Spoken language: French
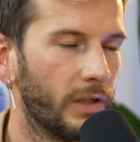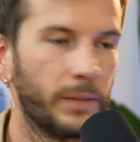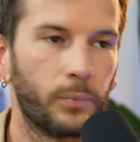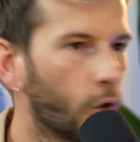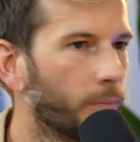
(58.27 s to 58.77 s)

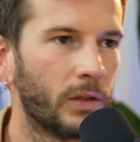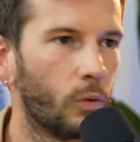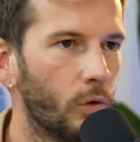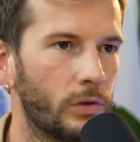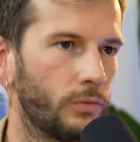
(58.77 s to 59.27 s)
les premiers
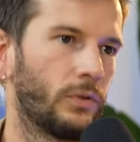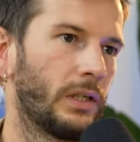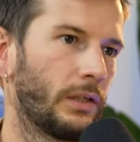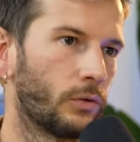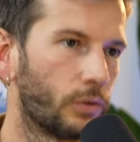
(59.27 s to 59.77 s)
rôles, tu
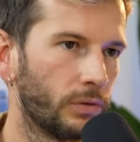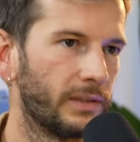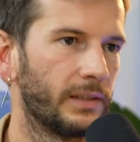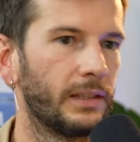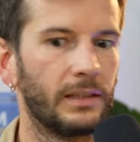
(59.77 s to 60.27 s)
vois, à
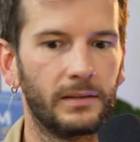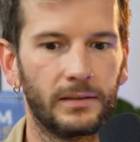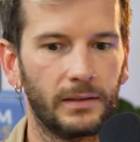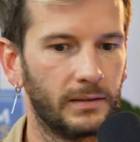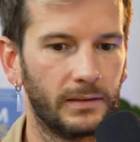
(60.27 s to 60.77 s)
recruter
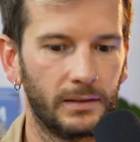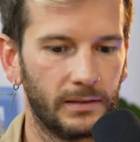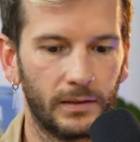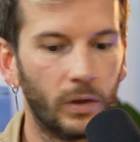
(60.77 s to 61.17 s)
C'est